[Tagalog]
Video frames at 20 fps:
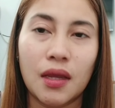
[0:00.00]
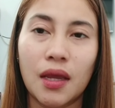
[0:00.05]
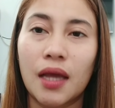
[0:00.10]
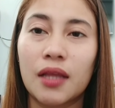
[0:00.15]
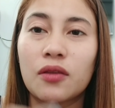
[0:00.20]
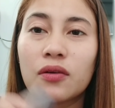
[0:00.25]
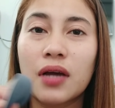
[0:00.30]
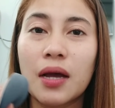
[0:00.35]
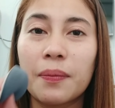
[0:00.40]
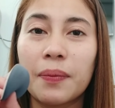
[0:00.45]

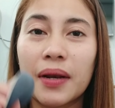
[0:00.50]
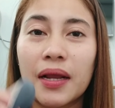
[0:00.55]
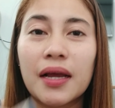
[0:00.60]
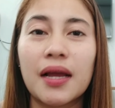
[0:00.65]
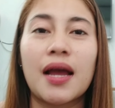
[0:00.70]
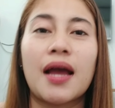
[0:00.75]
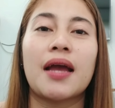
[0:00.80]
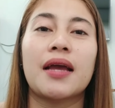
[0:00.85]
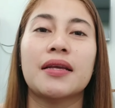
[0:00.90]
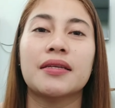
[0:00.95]
Ito nga
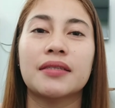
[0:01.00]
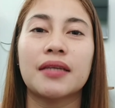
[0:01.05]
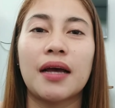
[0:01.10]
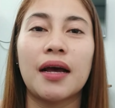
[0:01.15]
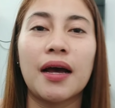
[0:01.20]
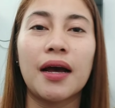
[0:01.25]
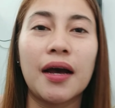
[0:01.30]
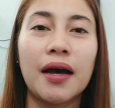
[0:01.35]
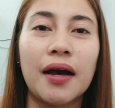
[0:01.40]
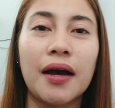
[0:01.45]
pala guys,
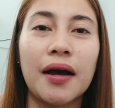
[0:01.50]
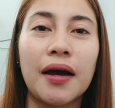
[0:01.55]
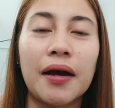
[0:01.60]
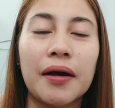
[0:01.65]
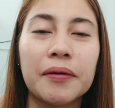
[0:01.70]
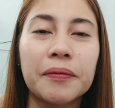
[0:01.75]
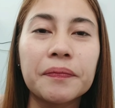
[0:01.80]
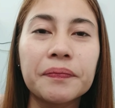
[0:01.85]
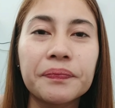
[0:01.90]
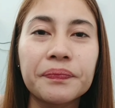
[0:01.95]

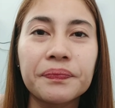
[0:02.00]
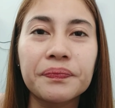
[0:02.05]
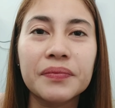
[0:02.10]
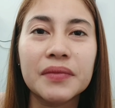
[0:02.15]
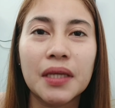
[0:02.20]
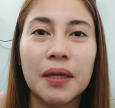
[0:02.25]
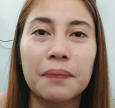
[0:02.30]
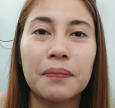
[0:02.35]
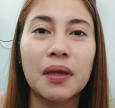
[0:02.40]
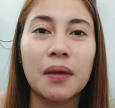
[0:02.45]
ah,
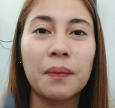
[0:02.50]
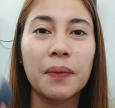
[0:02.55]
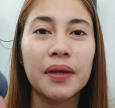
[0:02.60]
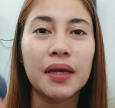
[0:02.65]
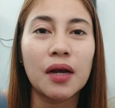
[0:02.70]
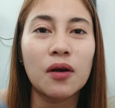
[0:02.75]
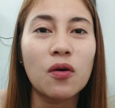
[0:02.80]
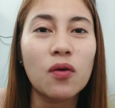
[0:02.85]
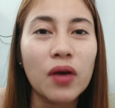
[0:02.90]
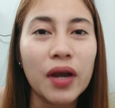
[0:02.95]

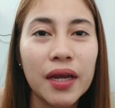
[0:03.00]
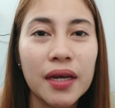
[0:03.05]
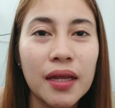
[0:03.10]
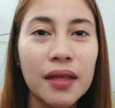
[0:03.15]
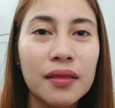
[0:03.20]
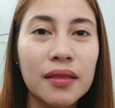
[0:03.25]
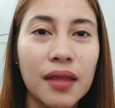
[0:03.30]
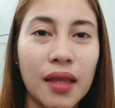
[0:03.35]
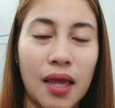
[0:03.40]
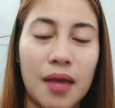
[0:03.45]
bibigyan ko kayo
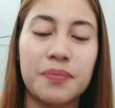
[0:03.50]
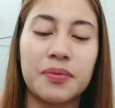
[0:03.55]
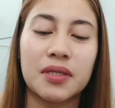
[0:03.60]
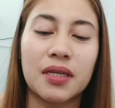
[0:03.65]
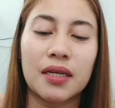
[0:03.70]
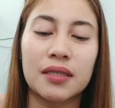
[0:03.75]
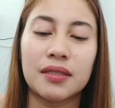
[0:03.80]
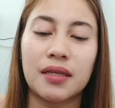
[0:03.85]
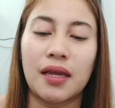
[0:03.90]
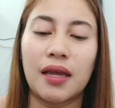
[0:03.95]
ng tips
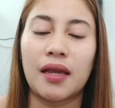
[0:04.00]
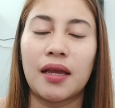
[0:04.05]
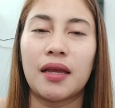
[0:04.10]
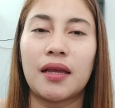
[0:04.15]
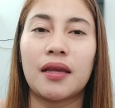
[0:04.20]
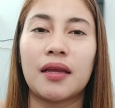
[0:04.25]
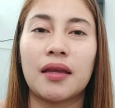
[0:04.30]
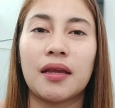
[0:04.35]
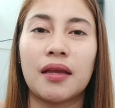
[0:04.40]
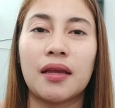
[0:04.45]
kasi
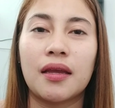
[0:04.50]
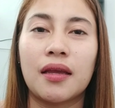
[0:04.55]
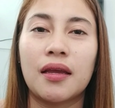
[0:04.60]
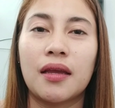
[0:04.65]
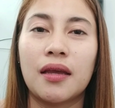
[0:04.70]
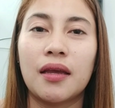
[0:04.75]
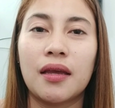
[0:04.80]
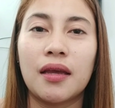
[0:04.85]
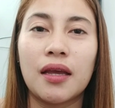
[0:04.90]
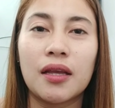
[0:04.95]

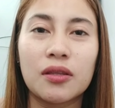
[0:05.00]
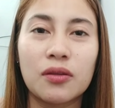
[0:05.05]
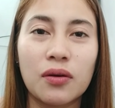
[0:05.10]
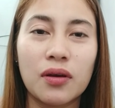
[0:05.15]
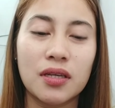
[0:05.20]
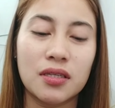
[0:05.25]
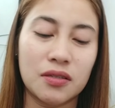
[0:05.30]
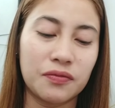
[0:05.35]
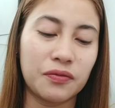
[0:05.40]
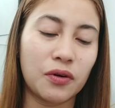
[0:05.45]
ito
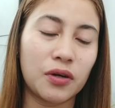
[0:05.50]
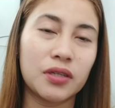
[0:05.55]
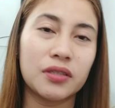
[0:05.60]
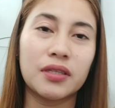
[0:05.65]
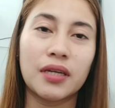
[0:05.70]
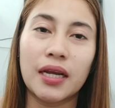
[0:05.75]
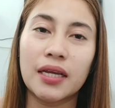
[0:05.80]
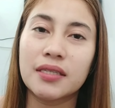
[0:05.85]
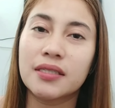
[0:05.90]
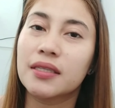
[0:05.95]
is for
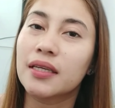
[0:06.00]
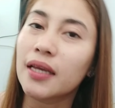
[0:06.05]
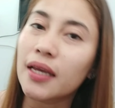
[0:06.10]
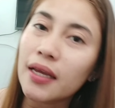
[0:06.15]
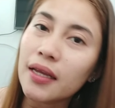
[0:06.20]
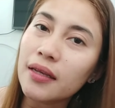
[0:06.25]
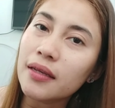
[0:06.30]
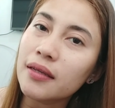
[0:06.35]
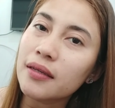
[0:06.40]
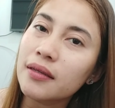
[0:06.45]
dry
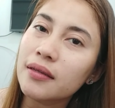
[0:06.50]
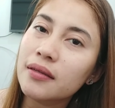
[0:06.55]
skin.